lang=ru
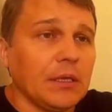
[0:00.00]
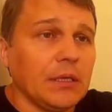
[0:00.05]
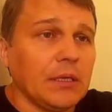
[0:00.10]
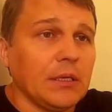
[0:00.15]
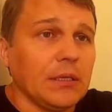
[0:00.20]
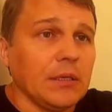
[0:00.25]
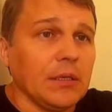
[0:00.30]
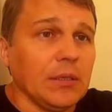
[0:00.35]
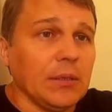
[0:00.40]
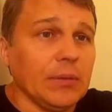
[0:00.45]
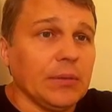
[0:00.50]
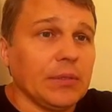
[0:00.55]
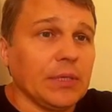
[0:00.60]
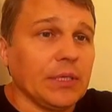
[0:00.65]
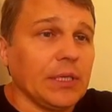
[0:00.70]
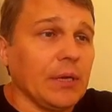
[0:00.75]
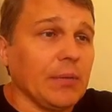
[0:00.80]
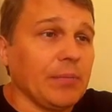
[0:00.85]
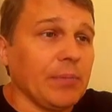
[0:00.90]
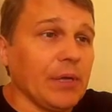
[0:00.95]
И
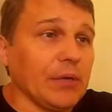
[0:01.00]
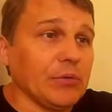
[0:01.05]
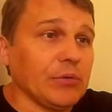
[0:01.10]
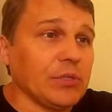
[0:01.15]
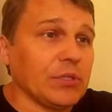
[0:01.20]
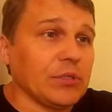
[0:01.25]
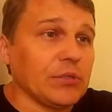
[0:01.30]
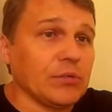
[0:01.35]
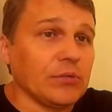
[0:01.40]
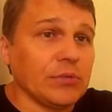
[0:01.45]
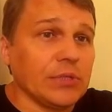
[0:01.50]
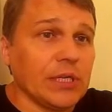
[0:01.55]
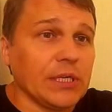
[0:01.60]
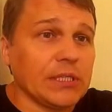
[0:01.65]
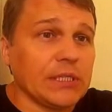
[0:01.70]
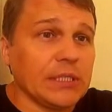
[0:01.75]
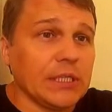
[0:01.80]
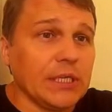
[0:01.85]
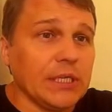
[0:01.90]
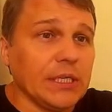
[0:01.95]
тогда получится у нас
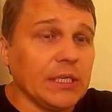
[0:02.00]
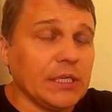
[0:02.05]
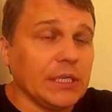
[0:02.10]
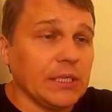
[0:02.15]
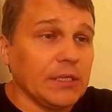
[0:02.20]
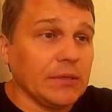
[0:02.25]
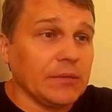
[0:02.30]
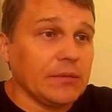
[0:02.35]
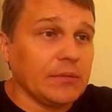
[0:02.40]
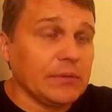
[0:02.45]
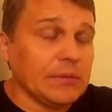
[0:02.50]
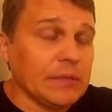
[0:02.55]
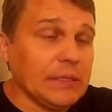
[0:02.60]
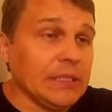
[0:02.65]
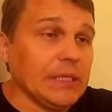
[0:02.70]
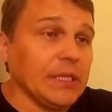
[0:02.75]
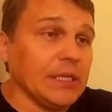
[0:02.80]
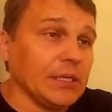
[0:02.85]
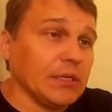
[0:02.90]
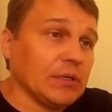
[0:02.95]
деление
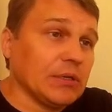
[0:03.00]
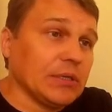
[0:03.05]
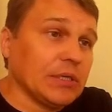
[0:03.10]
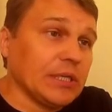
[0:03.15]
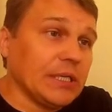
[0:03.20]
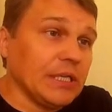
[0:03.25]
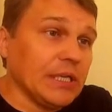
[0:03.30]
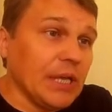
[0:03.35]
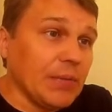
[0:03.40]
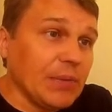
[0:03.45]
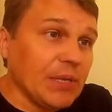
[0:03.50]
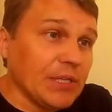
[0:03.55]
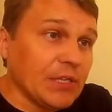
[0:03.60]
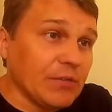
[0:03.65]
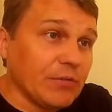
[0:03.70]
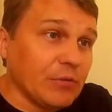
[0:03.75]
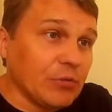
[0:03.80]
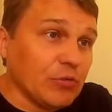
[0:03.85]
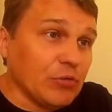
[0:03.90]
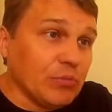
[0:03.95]
или
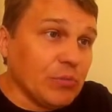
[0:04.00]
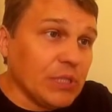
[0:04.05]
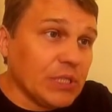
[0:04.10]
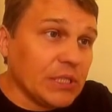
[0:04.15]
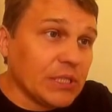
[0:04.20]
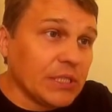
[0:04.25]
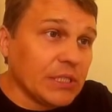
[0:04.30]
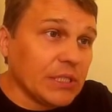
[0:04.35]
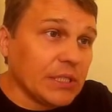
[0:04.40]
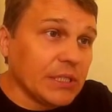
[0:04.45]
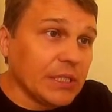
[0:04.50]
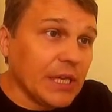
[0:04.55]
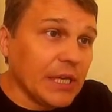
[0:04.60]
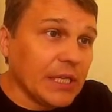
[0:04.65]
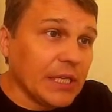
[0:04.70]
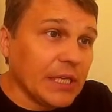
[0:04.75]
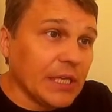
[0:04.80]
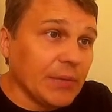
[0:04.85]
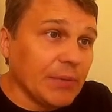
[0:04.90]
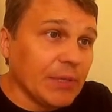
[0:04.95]
километров кубических на
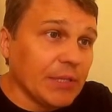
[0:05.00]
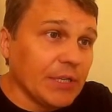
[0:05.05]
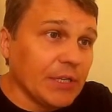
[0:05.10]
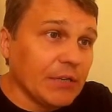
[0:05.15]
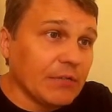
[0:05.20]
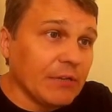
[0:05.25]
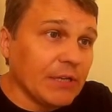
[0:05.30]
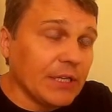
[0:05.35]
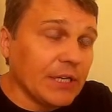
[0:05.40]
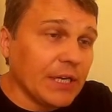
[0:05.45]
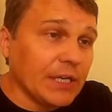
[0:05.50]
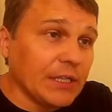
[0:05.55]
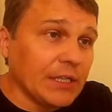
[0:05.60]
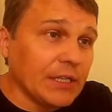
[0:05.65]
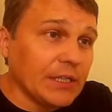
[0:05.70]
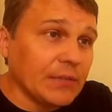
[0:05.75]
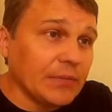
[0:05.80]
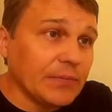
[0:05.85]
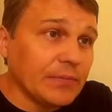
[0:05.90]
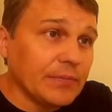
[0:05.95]
километры
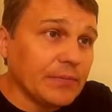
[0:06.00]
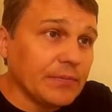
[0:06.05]
квадратные –